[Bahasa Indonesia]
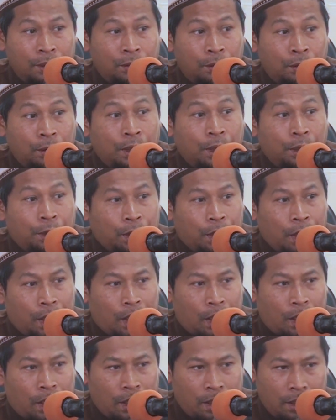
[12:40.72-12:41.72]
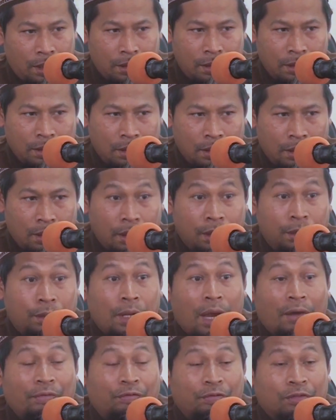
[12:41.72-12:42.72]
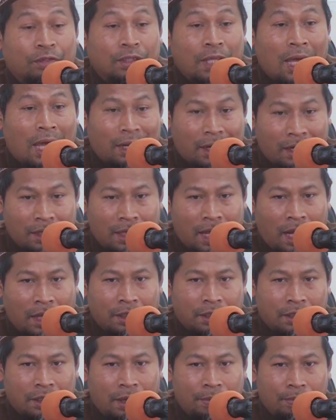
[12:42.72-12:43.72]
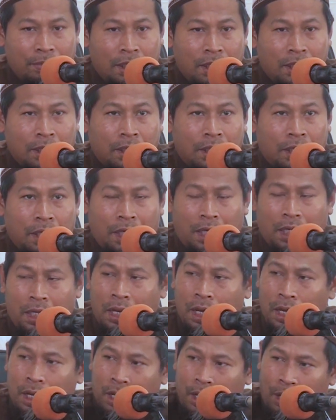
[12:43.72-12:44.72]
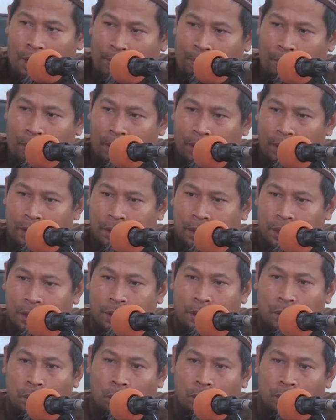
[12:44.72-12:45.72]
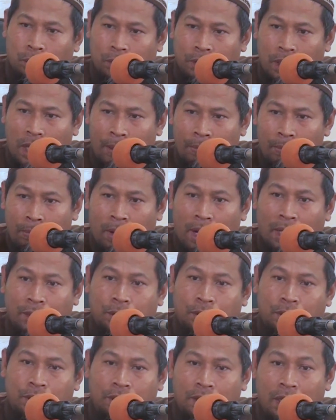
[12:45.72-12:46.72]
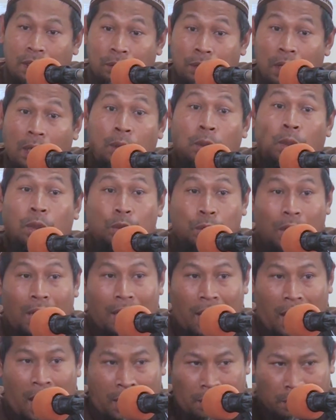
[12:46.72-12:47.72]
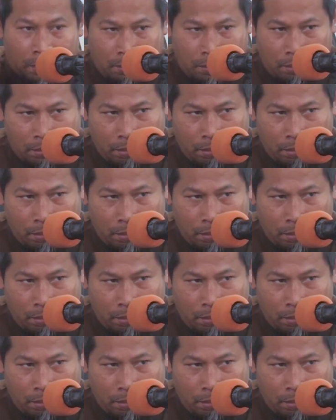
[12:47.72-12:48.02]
sijil daftar yang dia miliki berisi dosa, maksiat dan kesalahan.